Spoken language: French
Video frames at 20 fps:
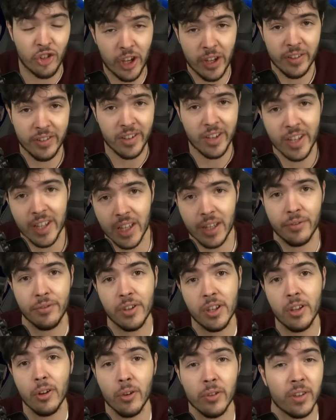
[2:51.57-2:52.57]
jersey
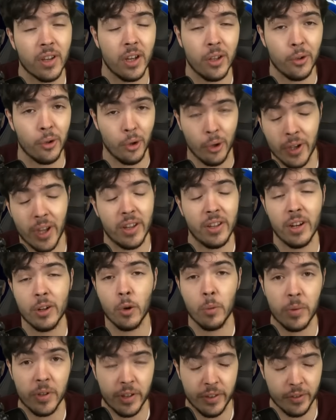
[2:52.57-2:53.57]
Griffin en train de regarder la
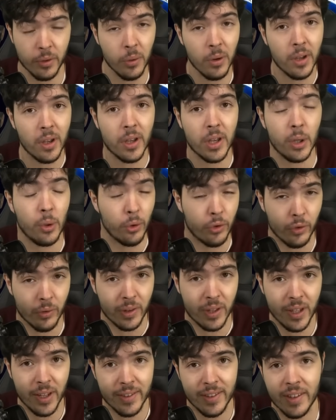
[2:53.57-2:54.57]
compétition et de
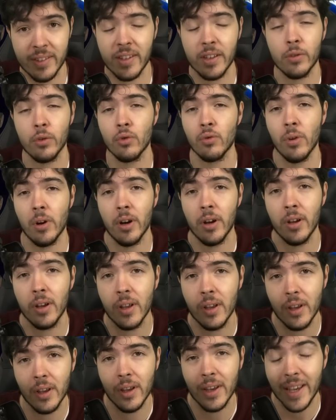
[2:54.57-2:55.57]
soutenir ses ex-joueurs.
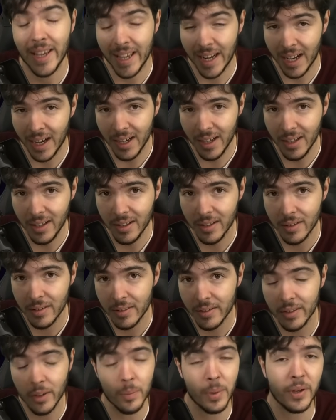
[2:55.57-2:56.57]
Et là,
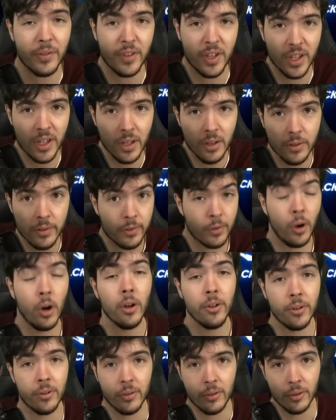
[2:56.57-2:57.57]
sans prévenir,
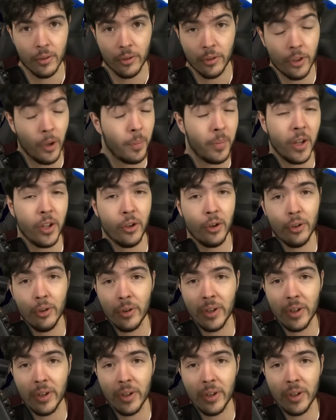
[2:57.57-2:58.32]
Sword, le top laner